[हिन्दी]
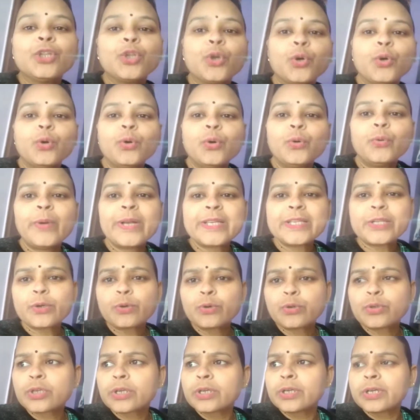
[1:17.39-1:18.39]
तो वैसे
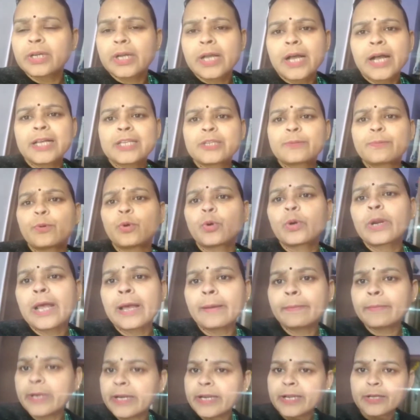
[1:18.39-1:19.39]
कुछ खास
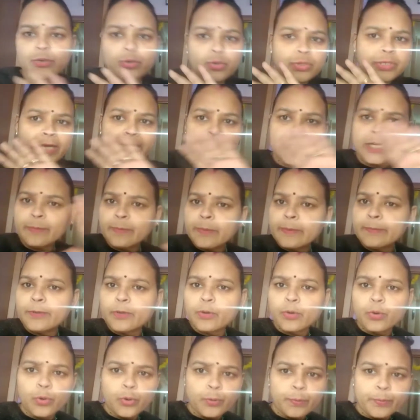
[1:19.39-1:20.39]
प्रोग्राम नहीं है सोसाइटी में
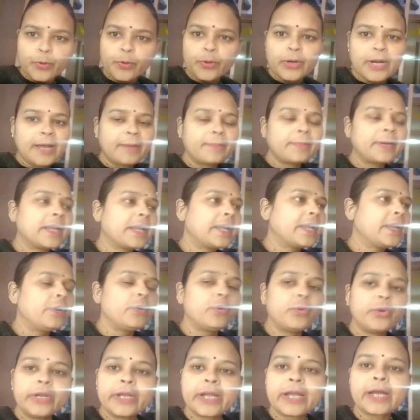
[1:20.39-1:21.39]
भी कोई प्रोग्राम नहीं है
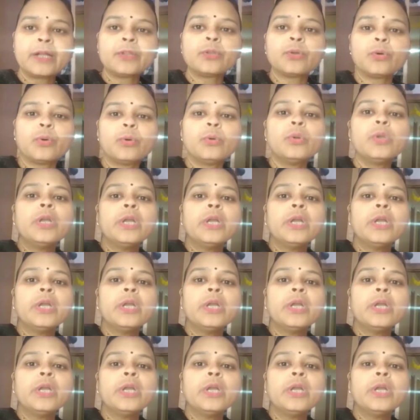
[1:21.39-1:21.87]
लोरी का तो